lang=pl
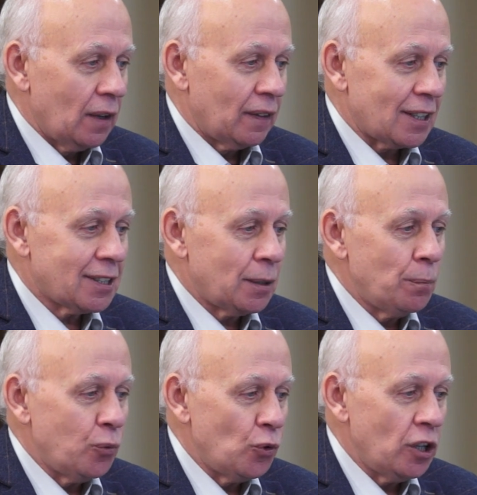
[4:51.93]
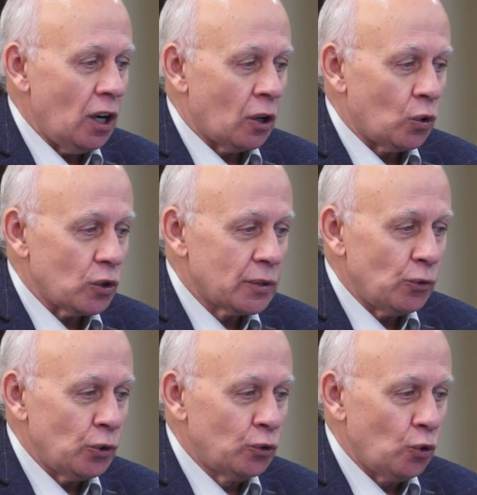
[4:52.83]
następuje
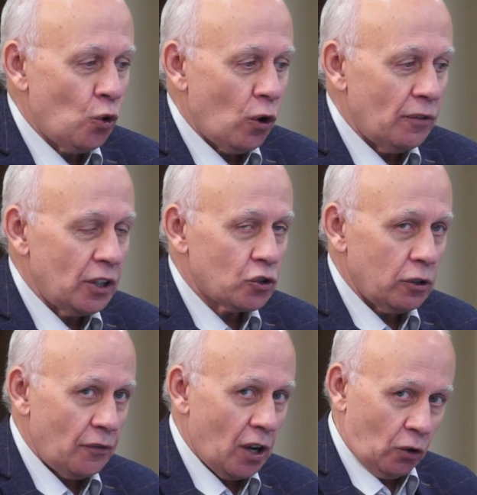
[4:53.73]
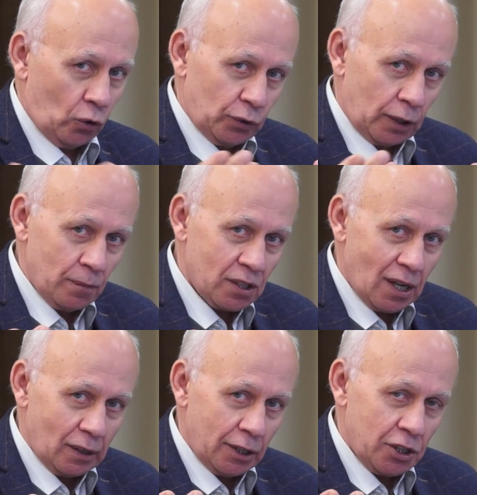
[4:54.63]
rozwój duchowy człowieka, o którym
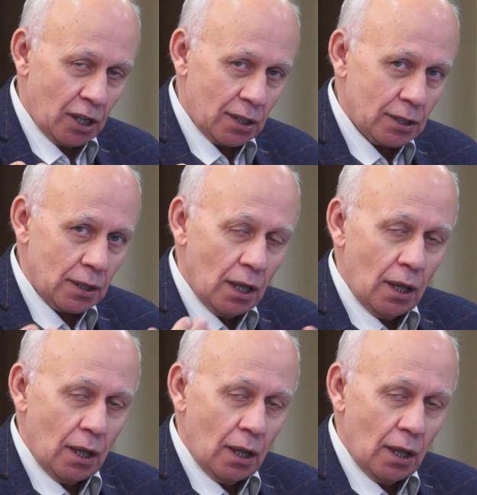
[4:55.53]
cały czas